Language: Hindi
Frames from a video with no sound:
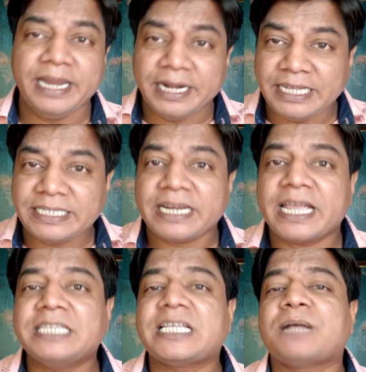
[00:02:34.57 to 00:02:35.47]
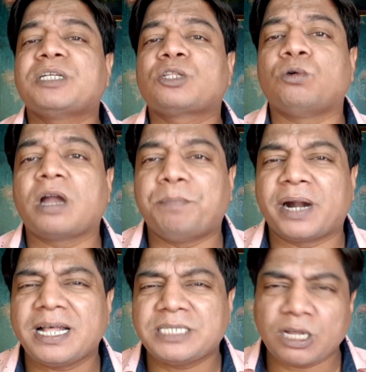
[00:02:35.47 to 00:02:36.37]
टीजर के हिसाब से थोड़ा
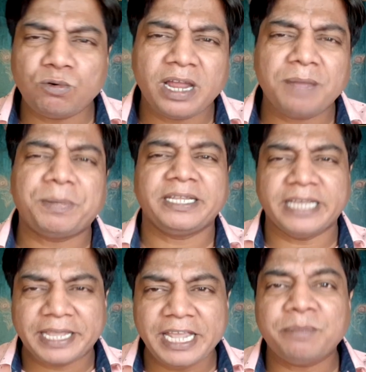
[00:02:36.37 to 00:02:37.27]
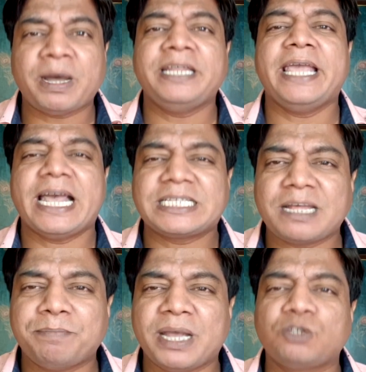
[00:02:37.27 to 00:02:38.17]
बड़ा जरूर है बट यकीन मानिए
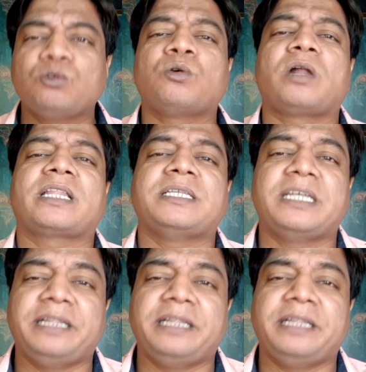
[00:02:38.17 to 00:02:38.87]
ऐसा महसूस हो रहा था इसे